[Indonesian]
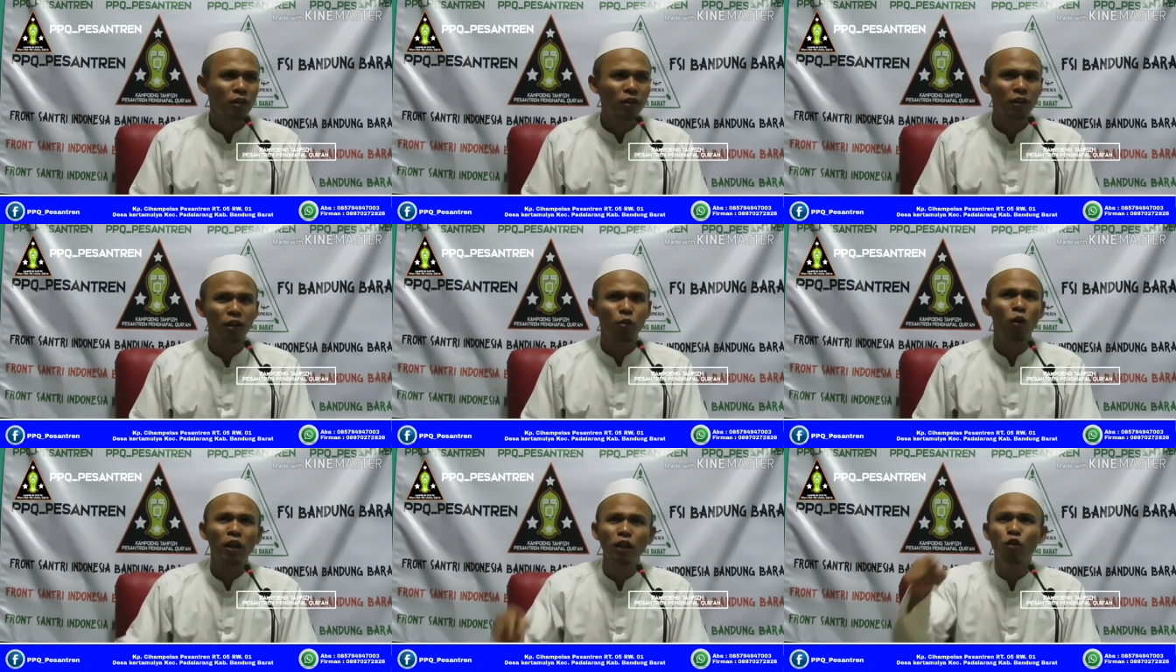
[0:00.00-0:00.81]
Ini
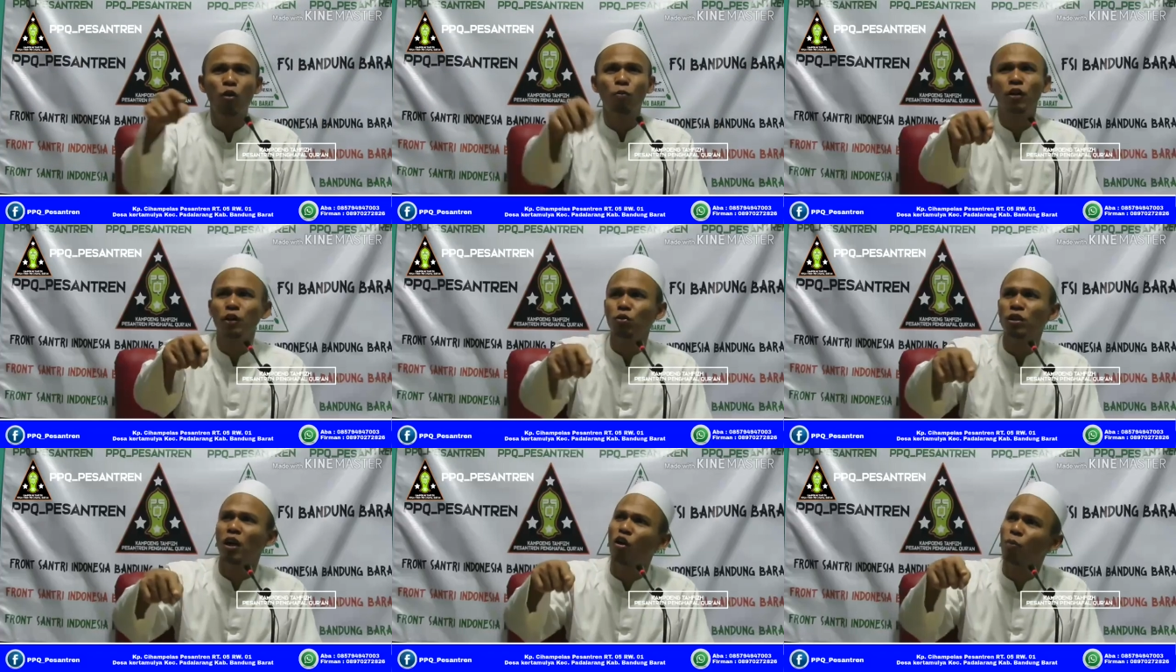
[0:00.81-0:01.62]
wali ngomong itu
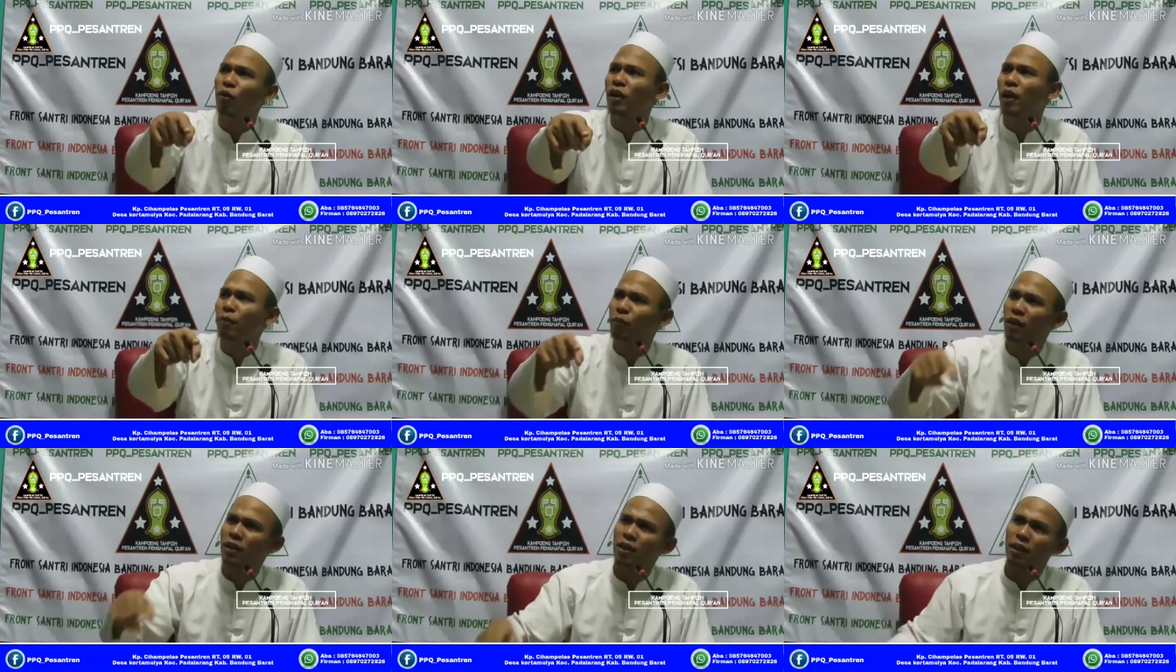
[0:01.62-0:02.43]
dia ngomong nggak
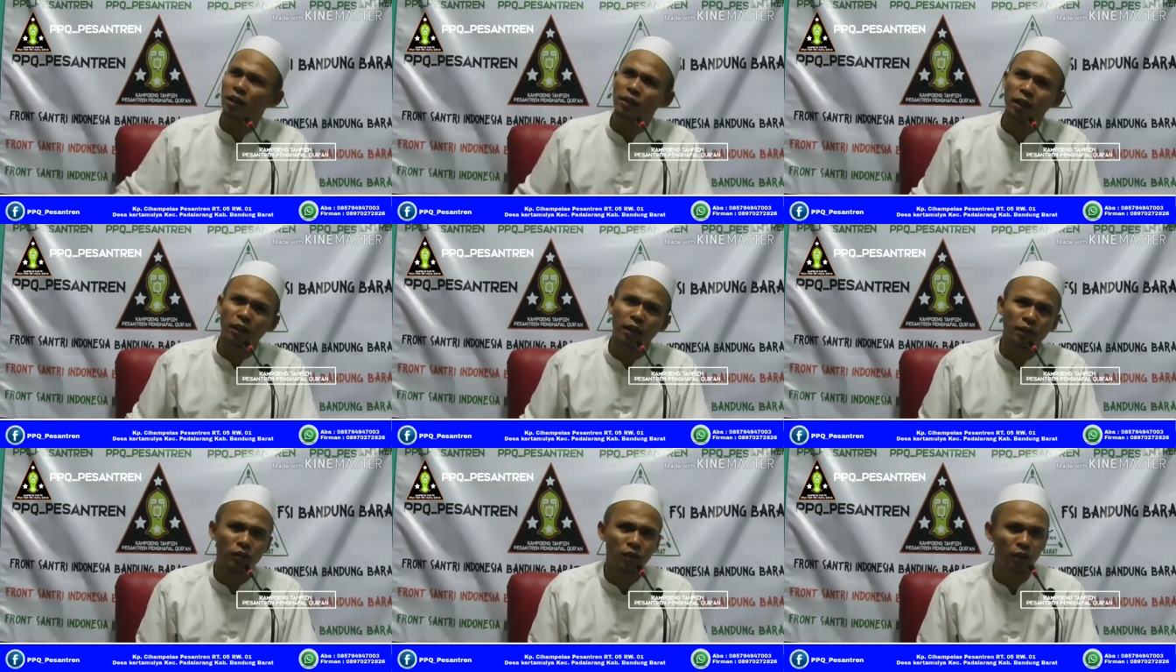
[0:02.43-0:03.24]
berdasarkan
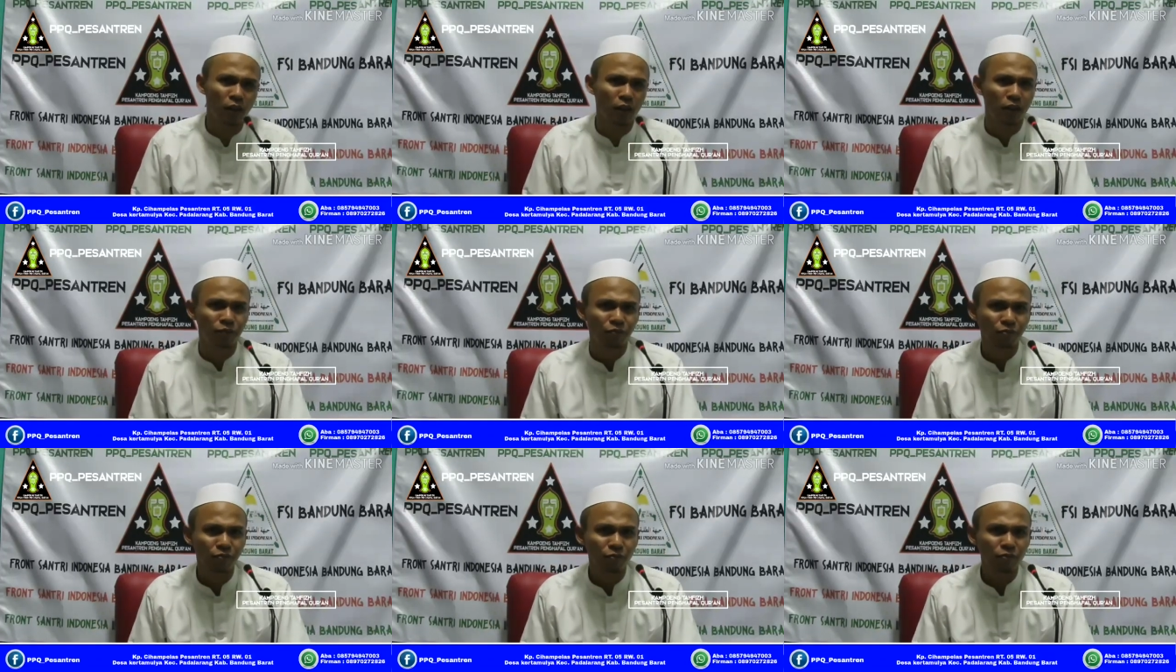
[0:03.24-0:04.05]
keinginan sendiri
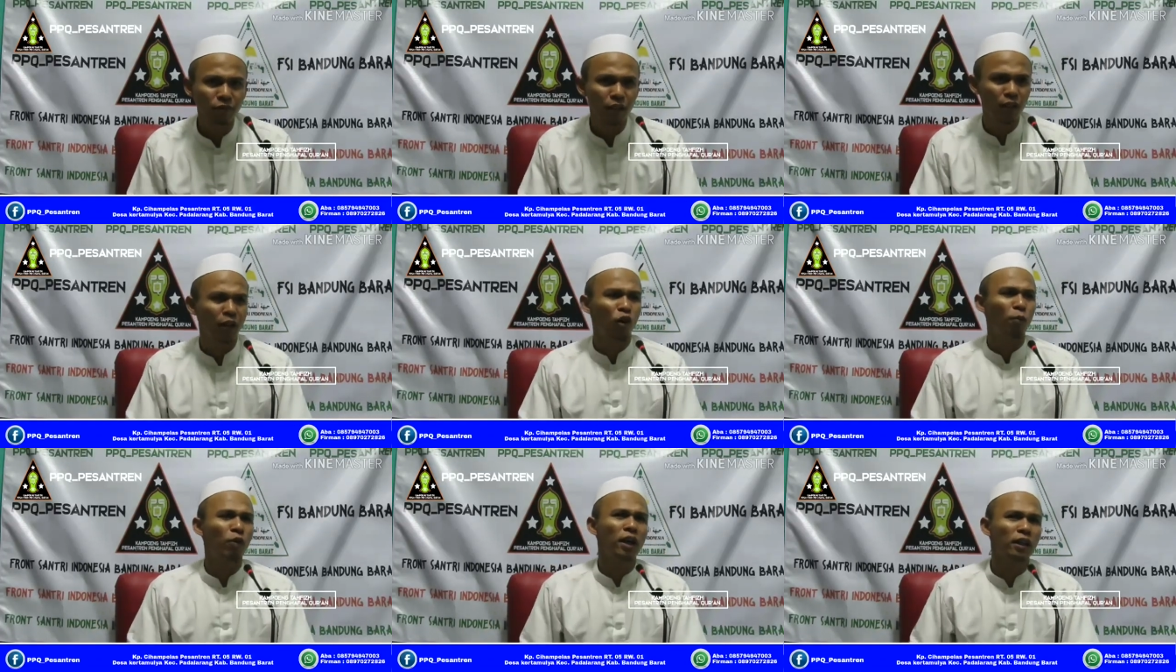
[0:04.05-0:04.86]
dia
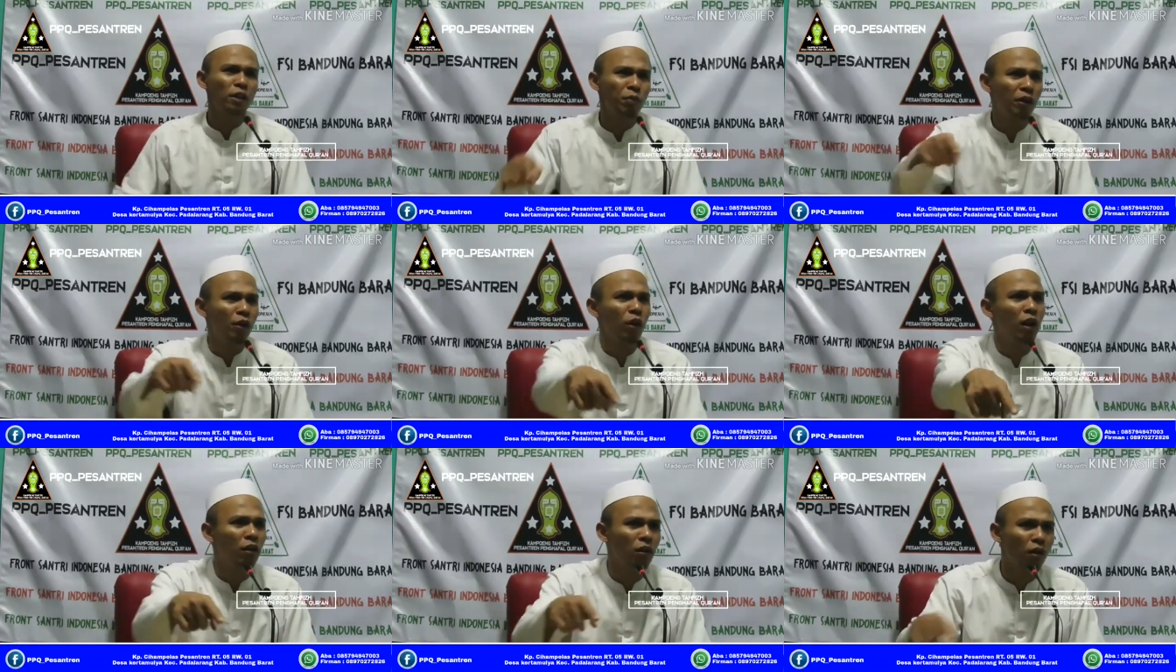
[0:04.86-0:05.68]
ngomong karena diperintah
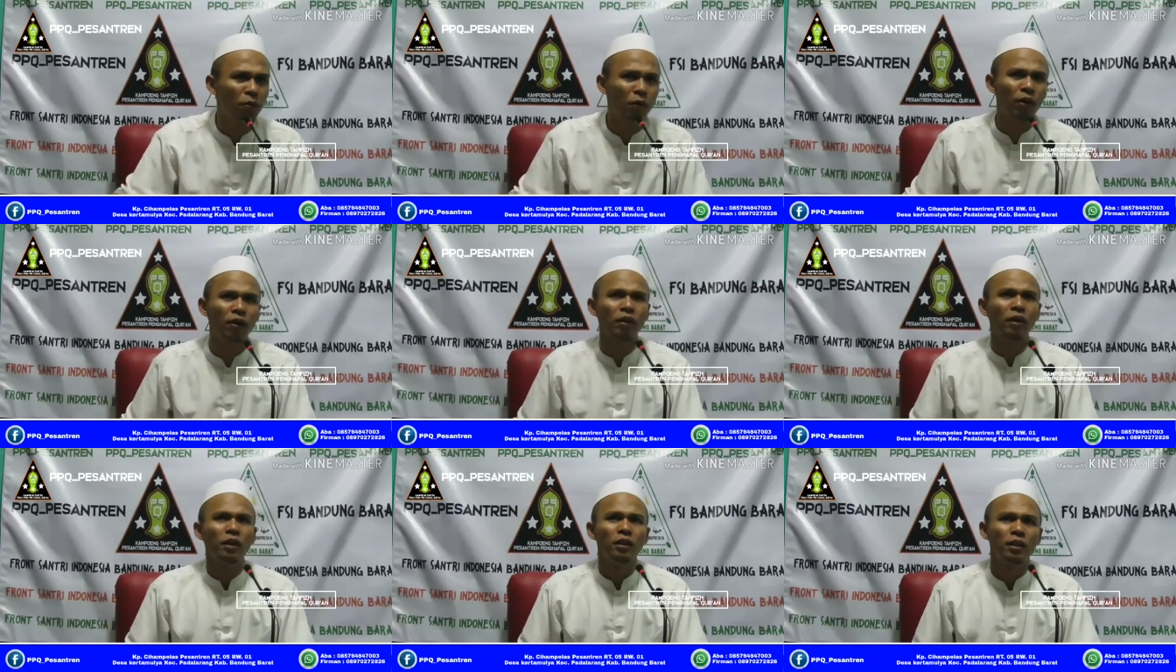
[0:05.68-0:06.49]
oleh Allah ngomong.
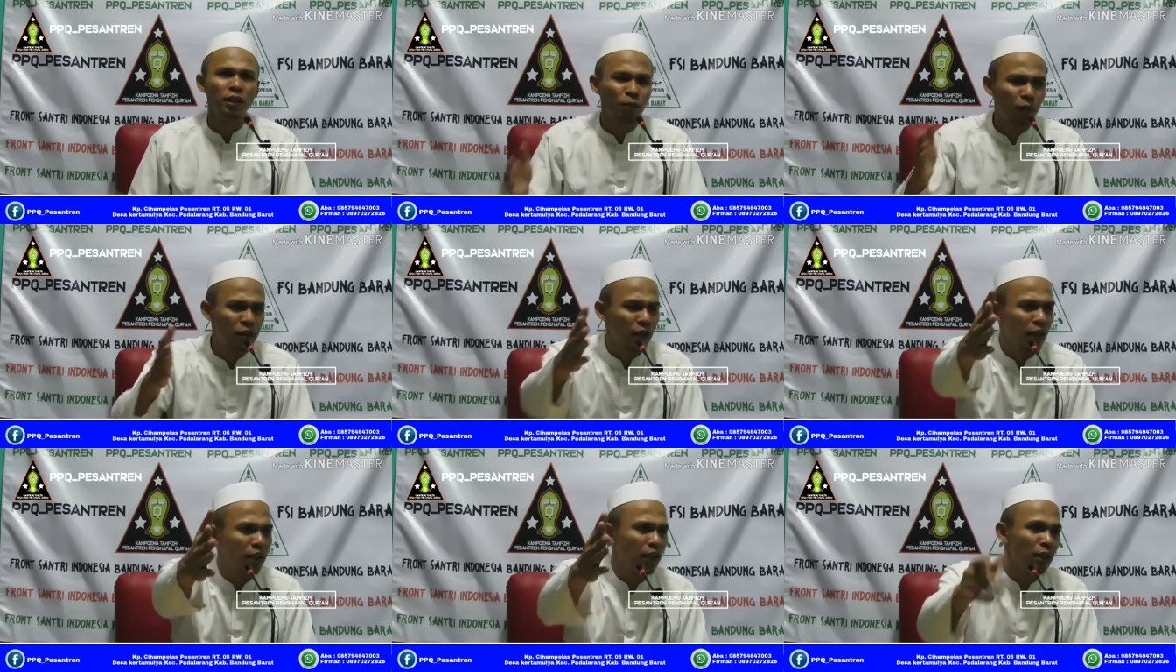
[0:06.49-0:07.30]
Dia
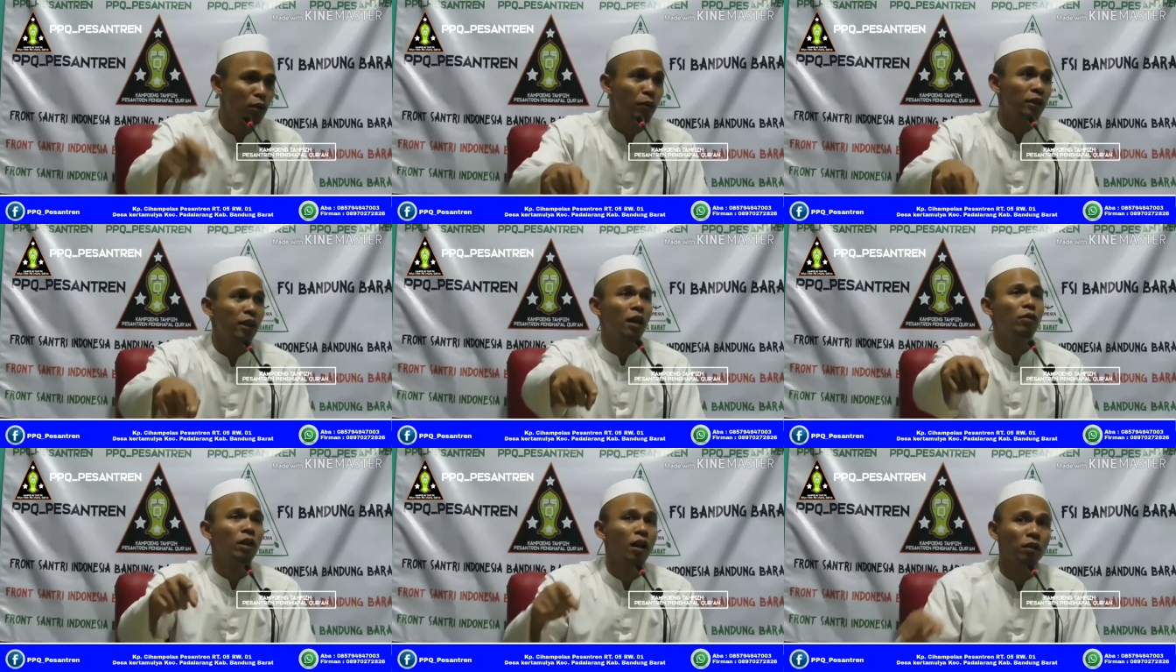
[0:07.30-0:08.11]
berjalan karena
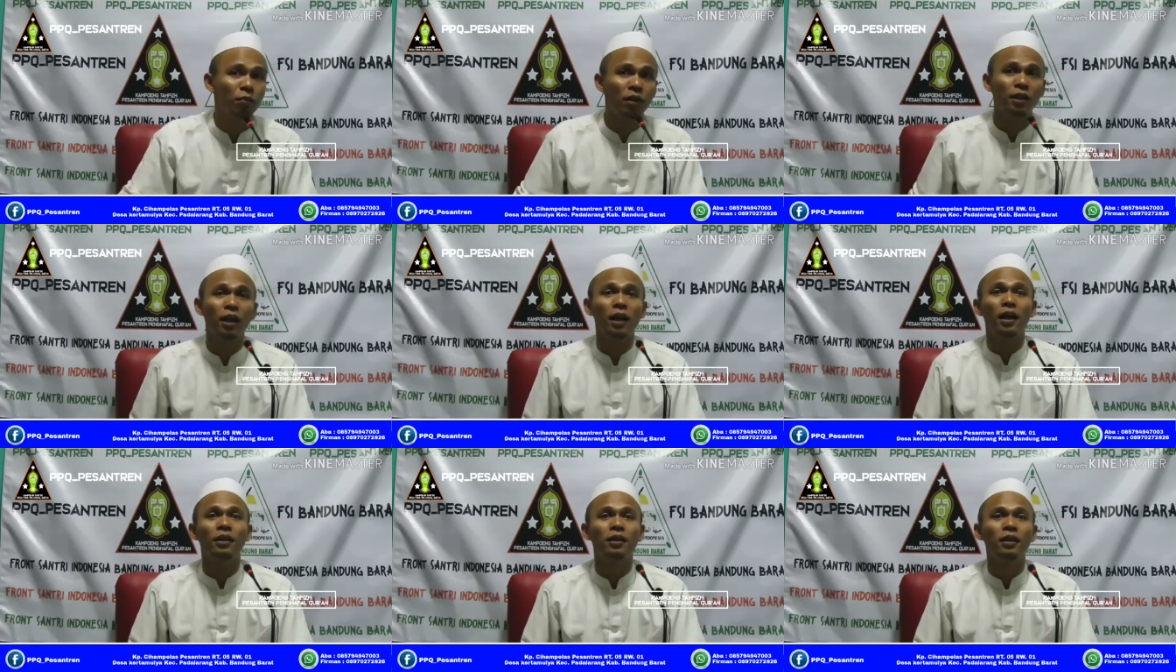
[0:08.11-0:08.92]
diperintahkan oleh Allah
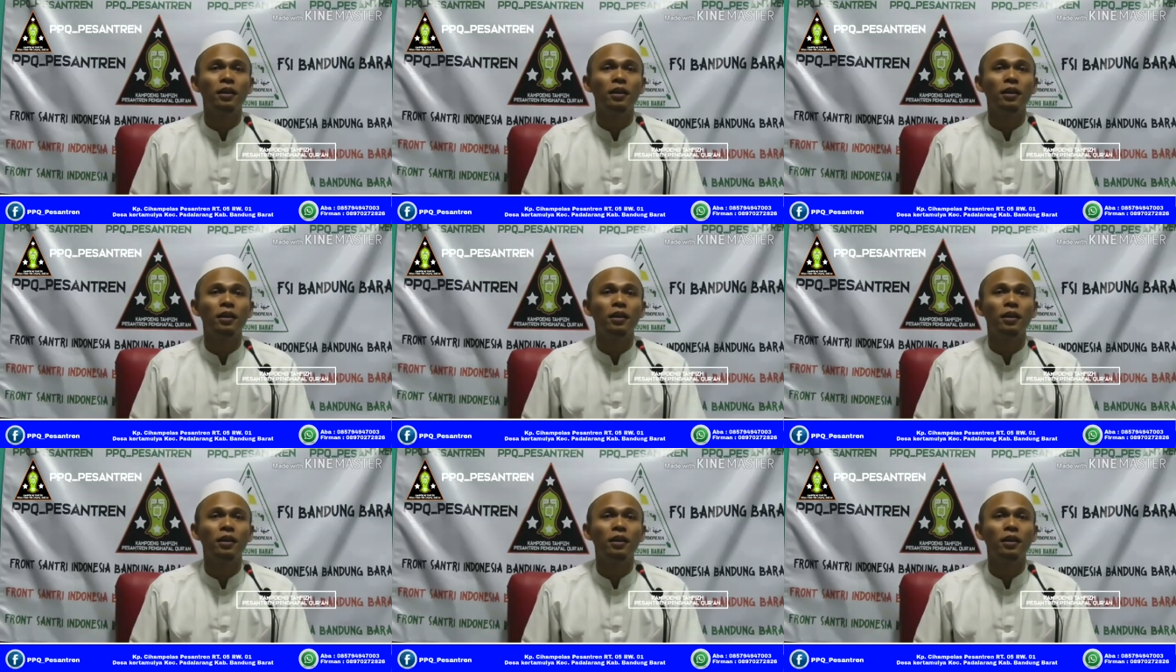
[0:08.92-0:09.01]
berjalan.